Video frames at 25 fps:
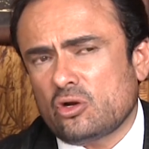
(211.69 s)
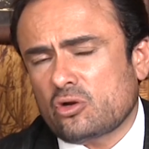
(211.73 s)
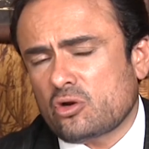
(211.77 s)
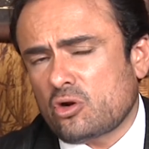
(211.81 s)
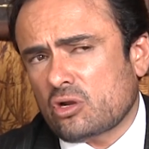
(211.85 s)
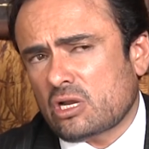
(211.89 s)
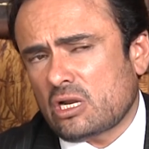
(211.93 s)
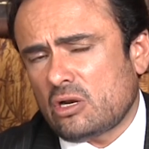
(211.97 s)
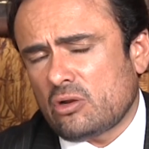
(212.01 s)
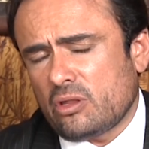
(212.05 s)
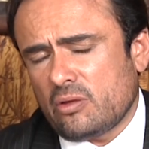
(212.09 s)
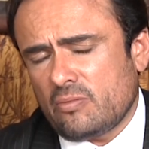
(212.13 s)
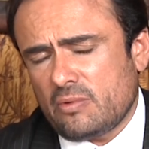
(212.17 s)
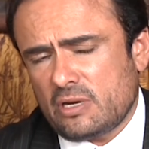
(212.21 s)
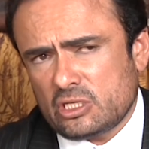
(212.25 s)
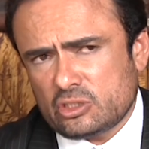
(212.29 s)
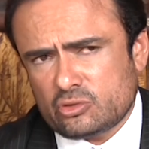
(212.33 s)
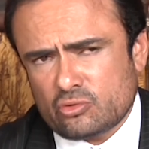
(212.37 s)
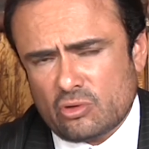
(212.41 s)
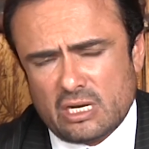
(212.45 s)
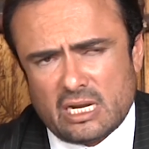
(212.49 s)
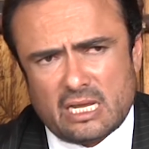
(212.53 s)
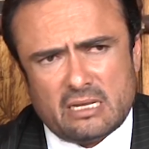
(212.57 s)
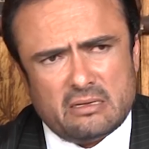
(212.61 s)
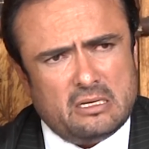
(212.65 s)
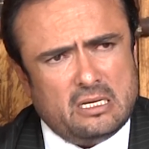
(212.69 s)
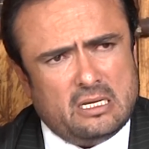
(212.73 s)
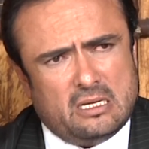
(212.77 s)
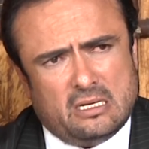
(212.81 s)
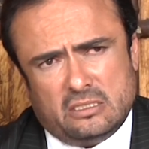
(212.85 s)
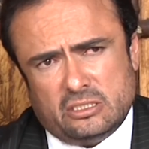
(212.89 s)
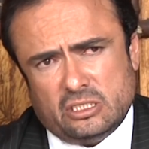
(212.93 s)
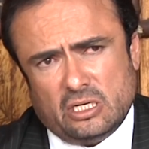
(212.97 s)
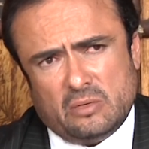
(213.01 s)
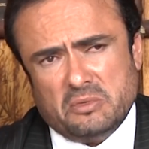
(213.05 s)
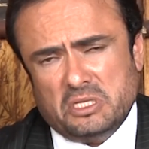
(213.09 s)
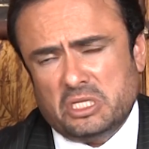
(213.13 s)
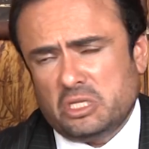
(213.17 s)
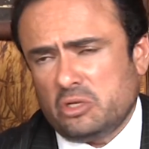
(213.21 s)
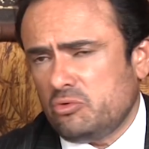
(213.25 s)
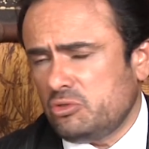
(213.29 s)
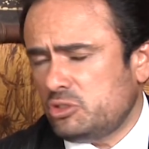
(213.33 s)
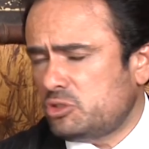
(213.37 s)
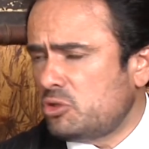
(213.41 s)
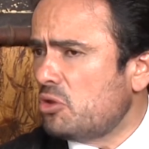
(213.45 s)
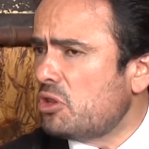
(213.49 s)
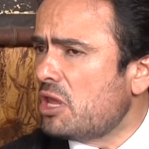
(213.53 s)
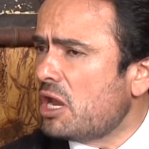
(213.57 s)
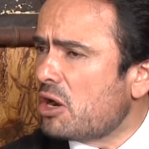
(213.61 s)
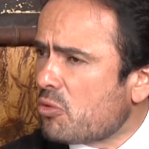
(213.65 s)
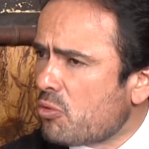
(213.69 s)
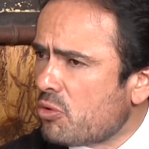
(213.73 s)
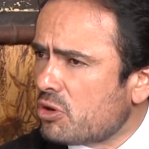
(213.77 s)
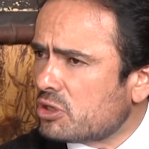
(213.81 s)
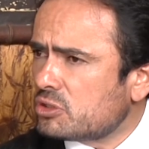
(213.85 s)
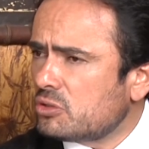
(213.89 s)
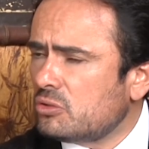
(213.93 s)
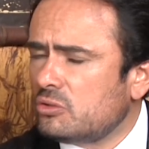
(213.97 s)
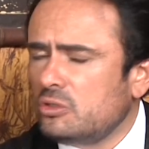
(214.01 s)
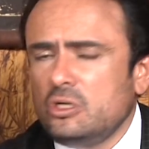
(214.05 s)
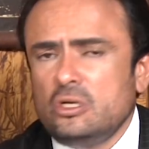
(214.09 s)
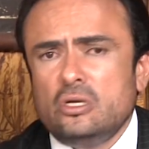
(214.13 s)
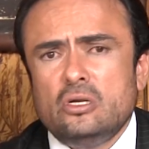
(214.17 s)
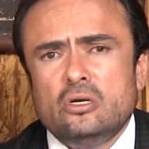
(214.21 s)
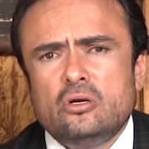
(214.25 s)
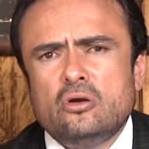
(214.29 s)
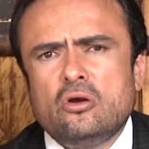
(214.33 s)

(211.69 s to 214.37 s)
Yo creo que lo de Venezuela realmente no estoy de acuerdo,